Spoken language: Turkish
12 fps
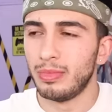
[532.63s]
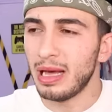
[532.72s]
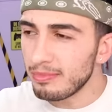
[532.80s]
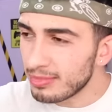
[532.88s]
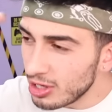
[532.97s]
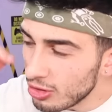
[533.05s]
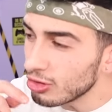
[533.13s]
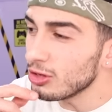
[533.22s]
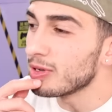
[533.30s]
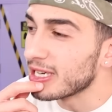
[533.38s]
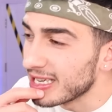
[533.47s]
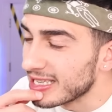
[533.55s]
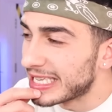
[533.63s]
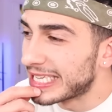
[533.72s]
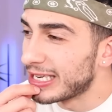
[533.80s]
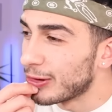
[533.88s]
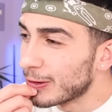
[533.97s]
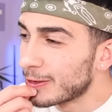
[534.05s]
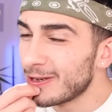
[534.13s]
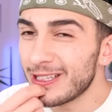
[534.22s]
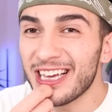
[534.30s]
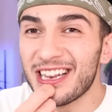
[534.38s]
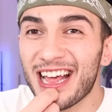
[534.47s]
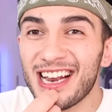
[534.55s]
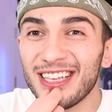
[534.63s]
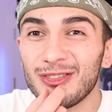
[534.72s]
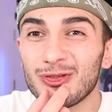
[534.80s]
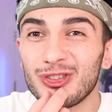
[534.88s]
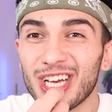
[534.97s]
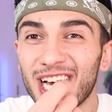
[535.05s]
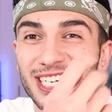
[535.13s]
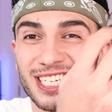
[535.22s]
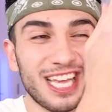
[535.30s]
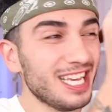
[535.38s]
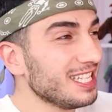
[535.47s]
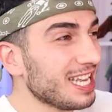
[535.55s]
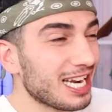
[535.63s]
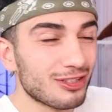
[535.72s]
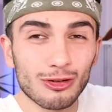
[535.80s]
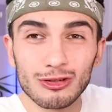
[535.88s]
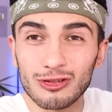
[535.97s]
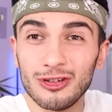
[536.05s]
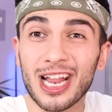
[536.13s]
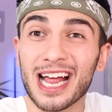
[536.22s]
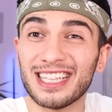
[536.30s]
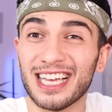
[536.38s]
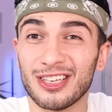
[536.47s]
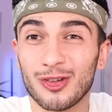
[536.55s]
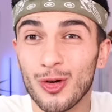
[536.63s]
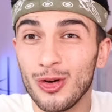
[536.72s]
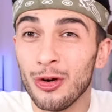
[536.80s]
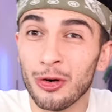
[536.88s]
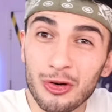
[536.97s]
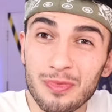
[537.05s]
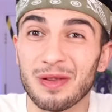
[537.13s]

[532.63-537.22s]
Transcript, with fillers: Ben biliyordum green screen olduğunu da nerede duracağını, neyin nerede olduğunu nereden görüyor onu